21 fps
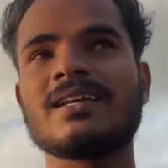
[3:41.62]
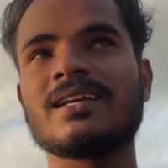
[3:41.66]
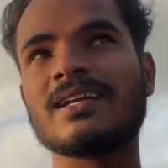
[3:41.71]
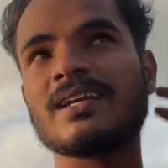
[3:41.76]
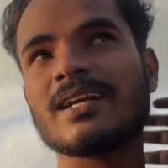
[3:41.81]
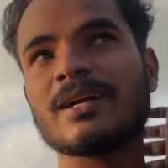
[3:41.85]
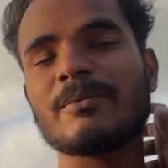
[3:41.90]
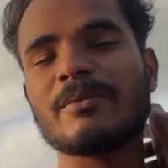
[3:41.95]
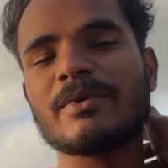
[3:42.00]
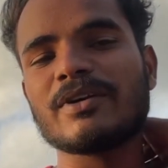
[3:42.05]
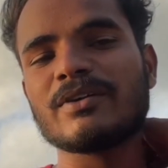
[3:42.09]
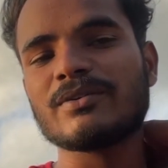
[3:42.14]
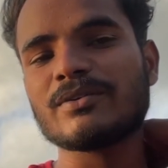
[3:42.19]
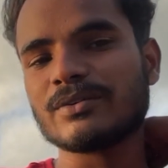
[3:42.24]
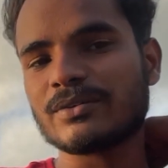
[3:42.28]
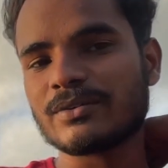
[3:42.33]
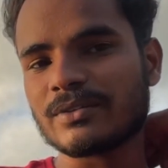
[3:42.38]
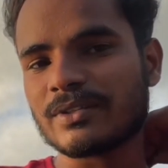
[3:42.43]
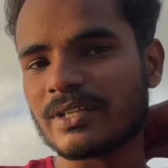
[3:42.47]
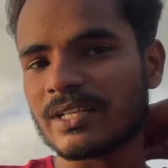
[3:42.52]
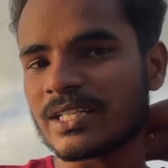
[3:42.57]
ఇంకా మీకు
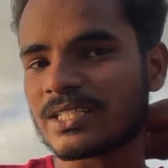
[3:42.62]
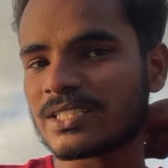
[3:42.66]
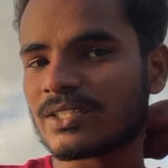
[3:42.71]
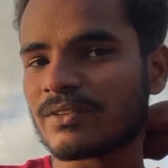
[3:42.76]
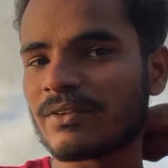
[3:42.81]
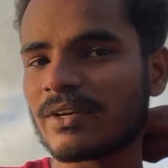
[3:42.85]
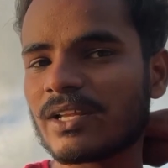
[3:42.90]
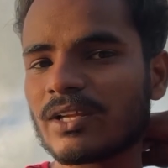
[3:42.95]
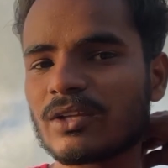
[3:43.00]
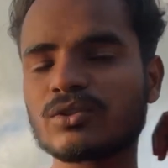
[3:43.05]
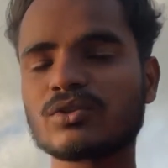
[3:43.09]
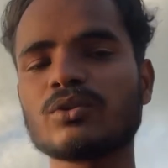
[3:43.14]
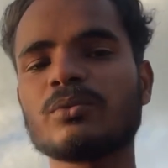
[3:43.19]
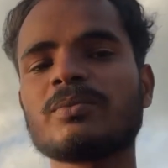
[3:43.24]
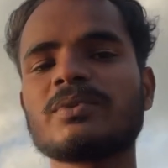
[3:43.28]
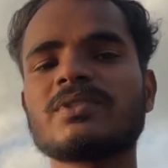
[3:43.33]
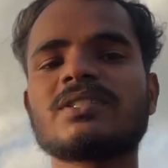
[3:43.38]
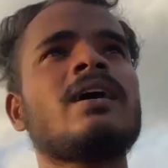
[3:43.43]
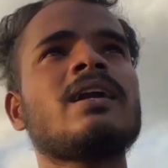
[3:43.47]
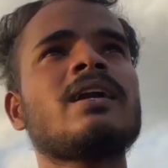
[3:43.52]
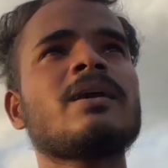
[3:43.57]
నెక్స్ట్ వీడియోలో
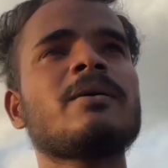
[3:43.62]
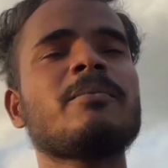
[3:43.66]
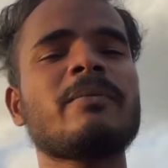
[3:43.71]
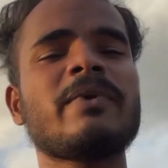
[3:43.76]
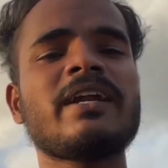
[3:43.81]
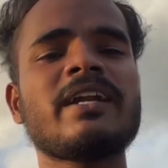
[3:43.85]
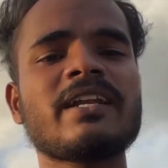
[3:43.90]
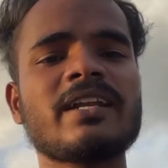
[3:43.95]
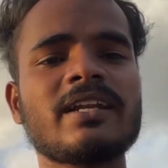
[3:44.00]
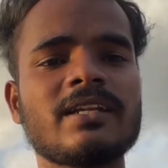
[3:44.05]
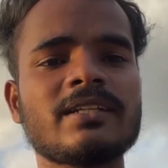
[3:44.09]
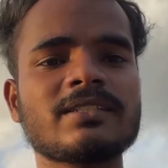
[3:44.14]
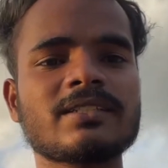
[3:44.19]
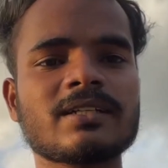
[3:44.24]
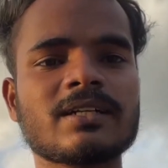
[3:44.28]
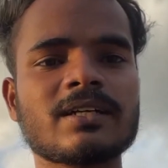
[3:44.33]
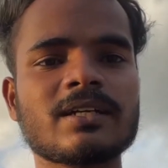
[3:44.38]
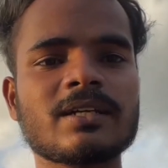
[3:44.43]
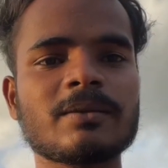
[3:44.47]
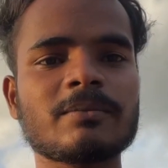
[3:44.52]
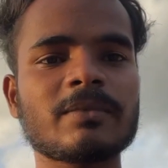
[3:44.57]
చూపిస్తాం అంటే మెయింటెనెన్స్
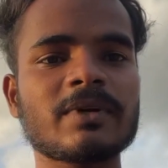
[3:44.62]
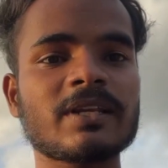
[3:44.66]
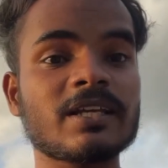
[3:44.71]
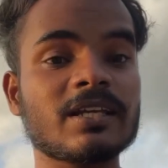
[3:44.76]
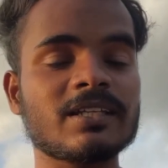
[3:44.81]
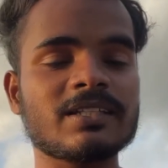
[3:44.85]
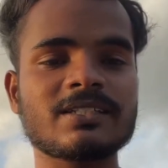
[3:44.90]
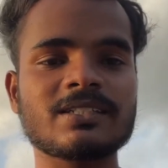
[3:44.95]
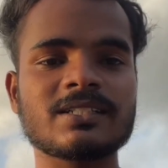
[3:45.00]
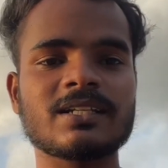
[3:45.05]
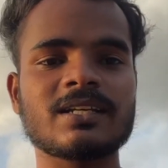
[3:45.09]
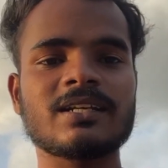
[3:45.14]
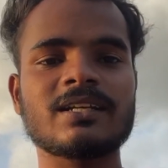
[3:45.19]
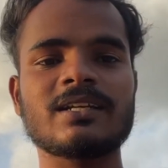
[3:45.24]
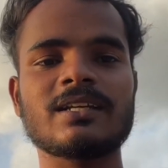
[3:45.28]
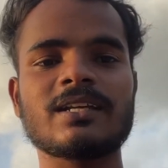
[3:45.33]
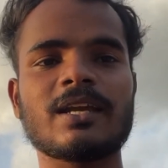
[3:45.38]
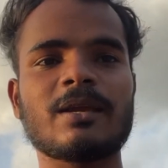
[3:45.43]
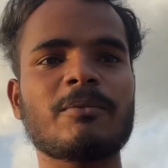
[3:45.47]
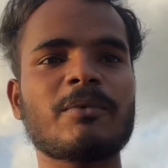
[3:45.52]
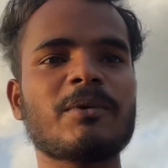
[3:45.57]
కానీ మనకి ఇచ్చిన
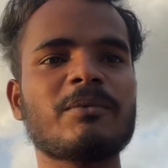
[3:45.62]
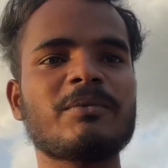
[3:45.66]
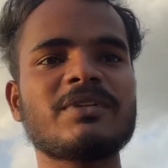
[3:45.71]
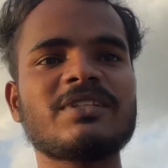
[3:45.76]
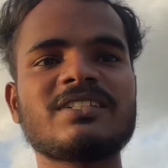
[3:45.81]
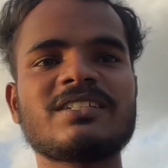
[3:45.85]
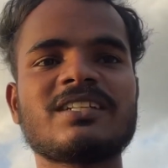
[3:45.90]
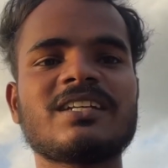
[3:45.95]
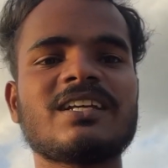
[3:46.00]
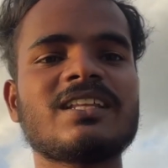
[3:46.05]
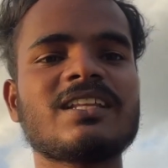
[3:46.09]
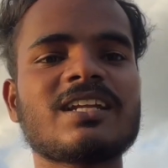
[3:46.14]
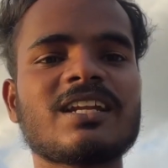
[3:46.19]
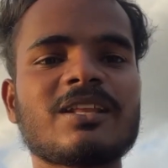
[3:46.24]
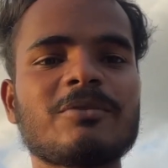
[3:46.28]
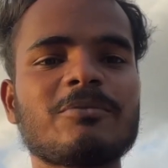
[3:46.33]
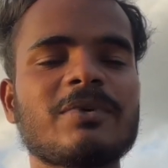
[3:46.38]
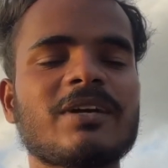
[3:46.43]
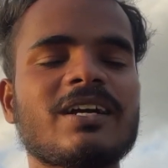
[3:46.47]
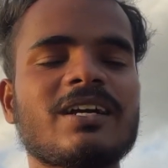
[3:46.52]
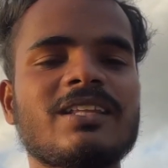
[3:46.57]
ఏమేమి ఇచ్చిన
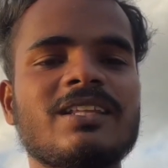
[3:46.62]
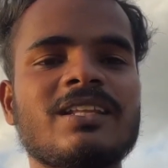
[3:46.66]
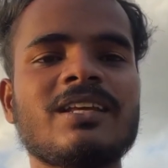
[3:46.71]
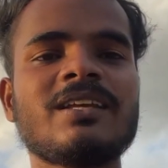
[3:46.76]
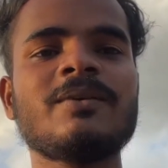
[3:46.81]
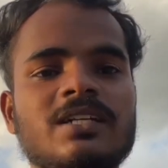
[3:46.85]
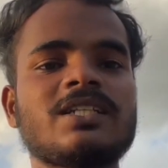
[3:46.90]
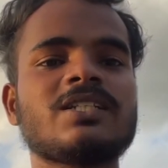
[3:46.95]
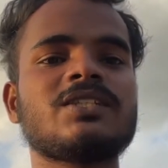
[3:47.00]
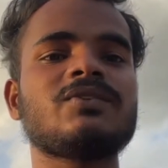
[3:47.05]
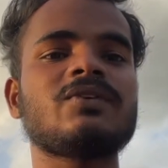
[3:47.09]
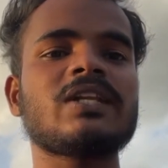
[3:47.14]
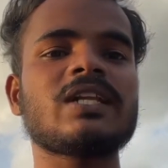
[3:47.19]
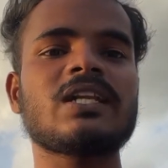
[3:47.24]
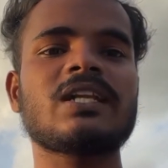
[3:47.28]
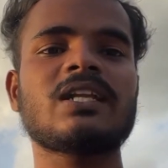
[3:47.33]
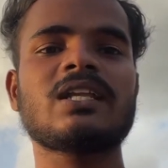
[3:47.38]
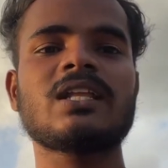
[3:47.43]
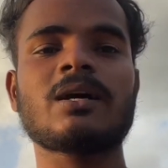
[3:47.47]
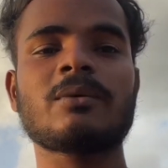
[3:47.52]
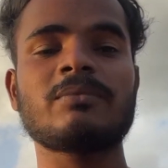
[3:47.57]
ఏందనేది మీకు అయితే నెక్స్ట్ వీడియోలో
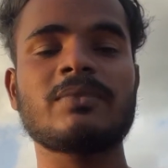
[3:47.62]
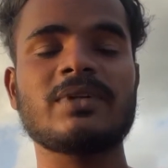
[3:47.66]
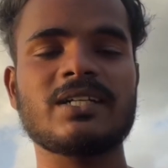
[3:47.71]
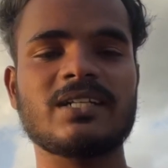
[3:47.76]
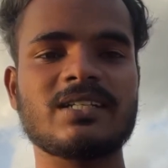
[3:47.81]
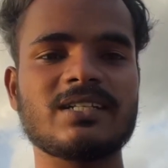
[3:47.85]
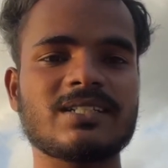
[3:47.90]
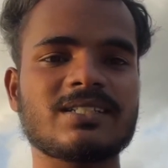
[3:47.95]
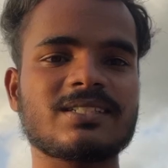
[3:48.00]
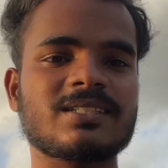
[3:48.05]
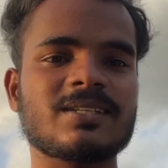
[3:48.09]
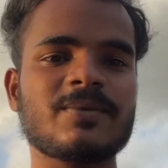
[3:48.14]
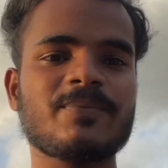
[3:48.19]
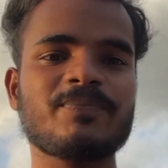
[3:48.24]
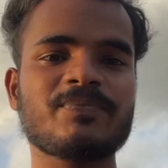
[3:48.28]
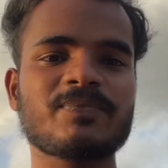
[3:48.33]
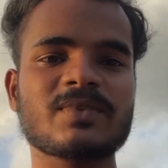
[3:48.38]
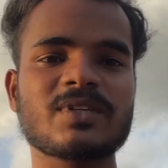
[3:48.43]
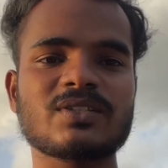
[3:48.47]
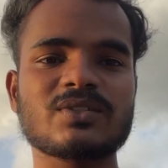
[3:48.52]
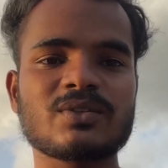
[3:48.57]
అనేది అప్డేట్ చేస్తాం
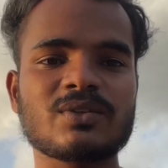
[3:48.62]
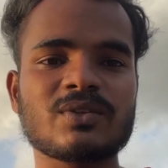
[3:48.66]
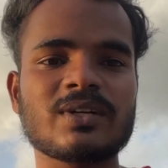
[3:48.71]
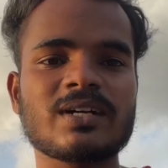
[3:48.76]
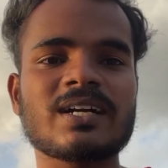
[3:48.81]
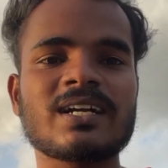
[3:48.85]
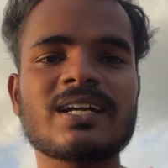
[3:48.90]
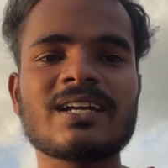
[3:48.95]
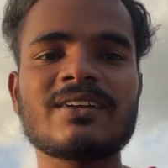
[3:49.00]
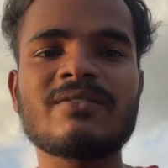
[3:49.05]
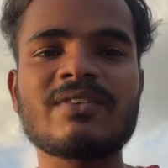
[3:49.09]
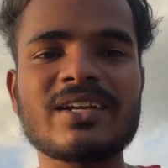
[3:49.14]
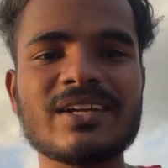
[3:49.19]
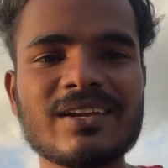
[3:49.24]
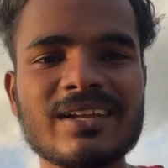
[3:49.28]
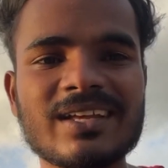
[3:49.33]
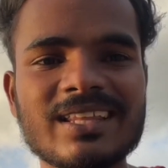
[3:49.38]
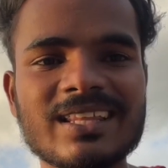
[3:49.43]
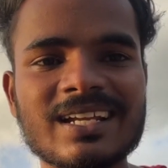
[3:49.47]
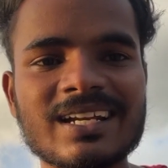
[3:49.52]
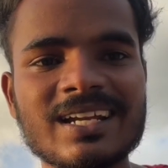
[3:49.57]
సో ఇంకా ఈ
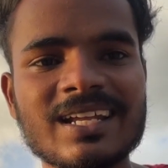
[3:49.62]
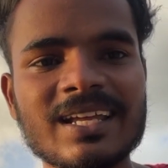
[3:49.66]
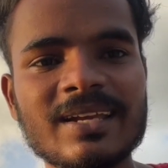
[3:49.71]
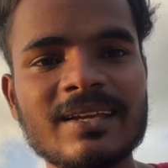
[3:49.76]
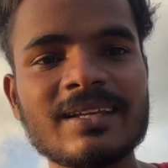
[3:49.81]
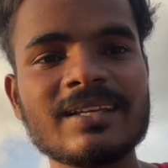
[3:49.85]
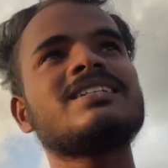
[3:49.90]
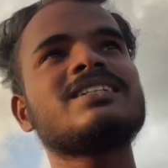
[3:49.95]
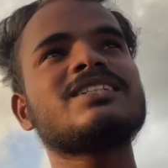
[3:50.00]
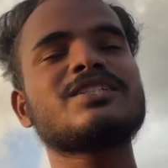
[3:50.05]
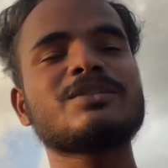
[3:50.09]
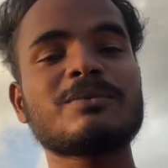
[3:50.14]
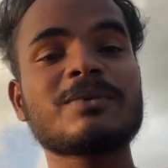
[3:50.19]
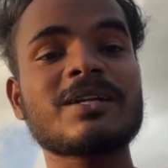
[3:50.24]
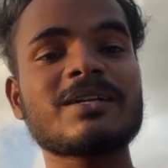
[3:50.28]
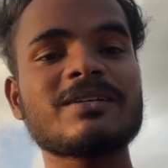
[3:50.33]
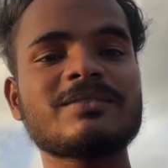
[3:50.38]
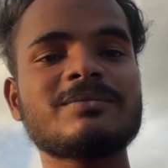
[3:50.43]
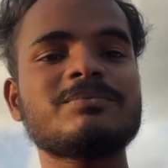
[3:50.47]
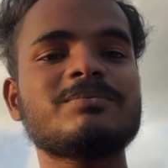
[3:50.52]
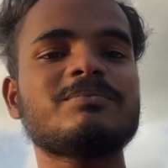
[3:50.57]
వీడియోలో ఏంటంటే జస్ట్
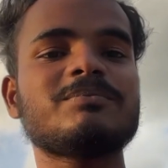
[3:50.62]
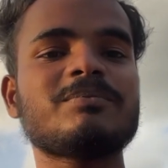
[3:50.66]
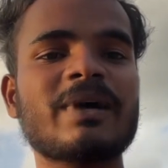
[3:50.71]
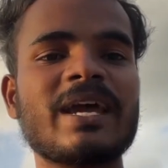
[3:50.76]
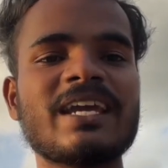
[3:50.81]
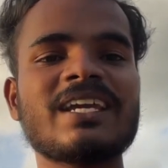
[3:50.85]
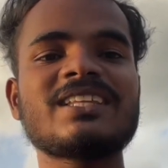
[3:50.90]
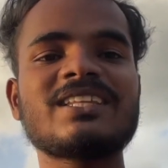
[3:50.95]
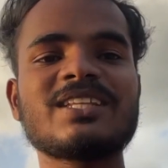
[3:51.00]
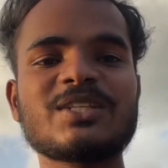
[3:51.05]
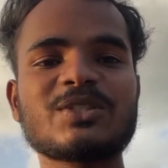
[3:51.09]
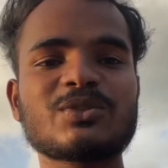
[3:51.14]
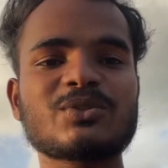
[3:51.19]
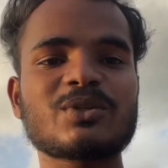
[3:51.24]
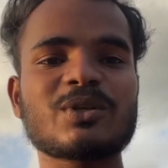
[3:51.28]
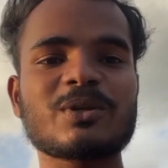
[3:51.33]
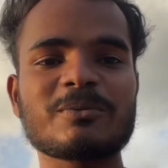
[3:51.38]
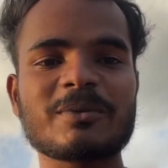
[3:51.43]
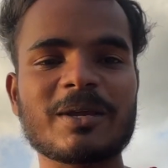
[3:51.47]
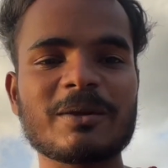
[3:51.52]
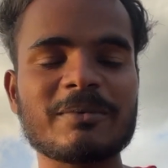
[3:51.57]
మనం బైక్
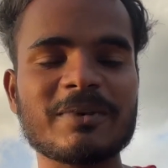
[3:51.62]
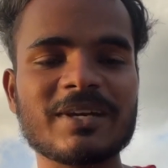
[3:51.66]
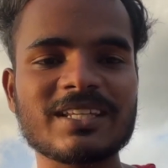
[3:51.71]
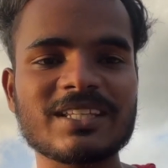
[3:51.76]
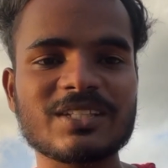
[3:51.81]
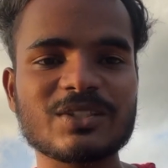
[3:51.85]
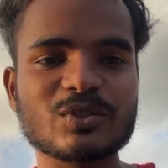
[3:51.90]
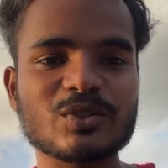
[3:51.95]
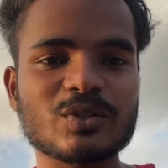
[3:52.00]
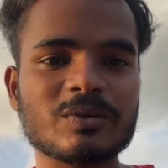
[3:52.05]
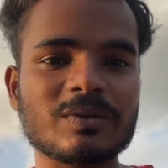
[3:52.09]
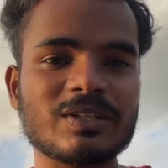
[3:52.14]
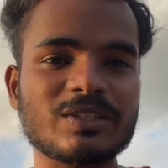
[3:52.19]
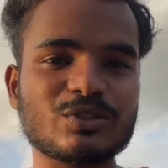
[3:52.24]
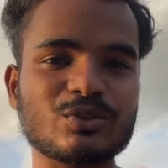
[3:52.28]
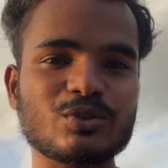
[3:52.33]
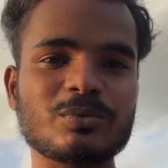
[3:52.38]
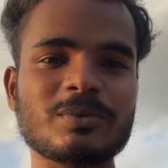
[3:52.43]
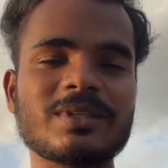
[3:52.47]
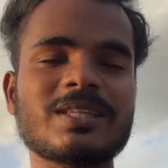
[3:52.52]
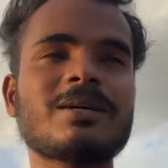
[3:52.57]
తీసుకున్నాం ఏ బైక్ తీసుకున్నాం అని
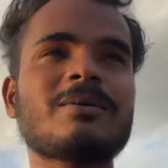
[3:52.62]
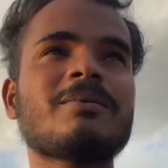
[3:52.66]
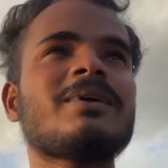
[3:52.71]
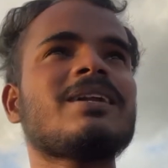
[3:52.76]
చూపిద్దాం